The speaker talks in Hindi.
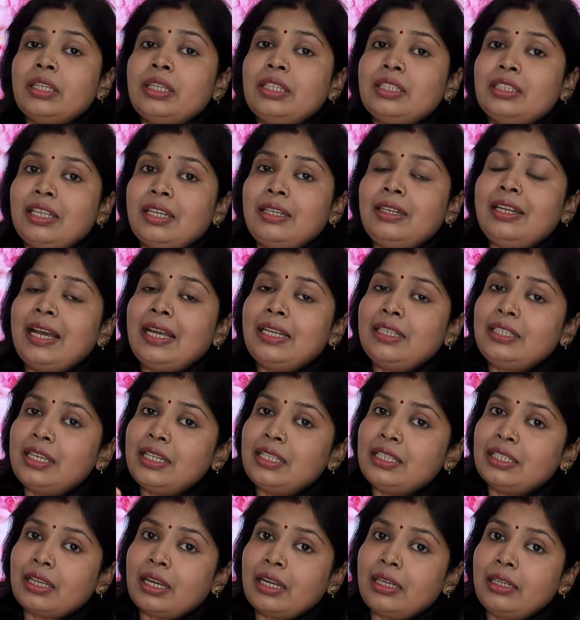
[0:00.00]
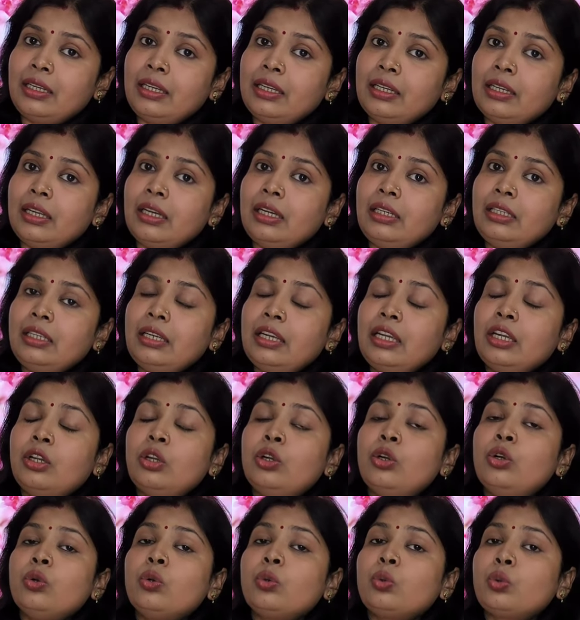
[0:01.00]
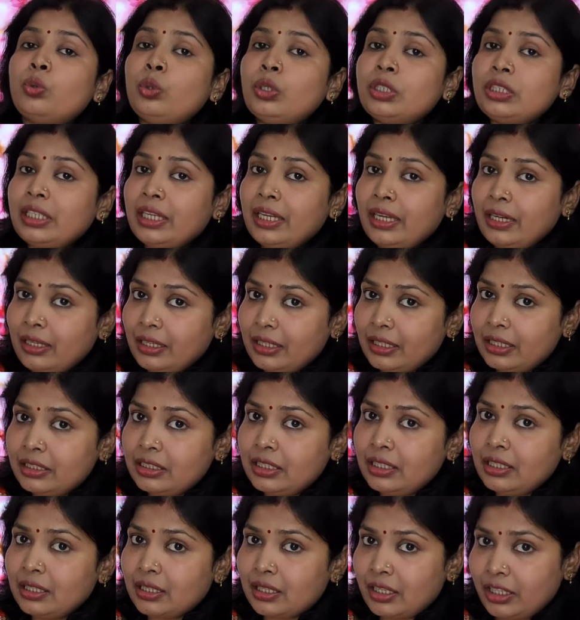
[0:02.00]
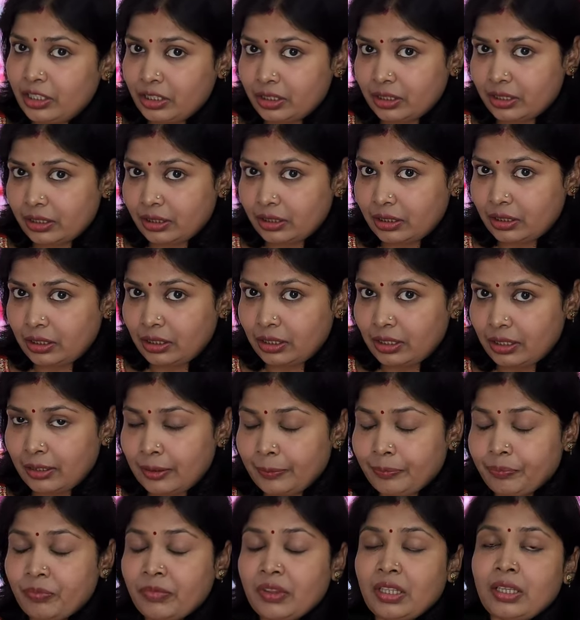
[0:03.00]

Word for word: इसे डाइजेस्ट करने के लिए कुछ एनर्जी खर्च करती है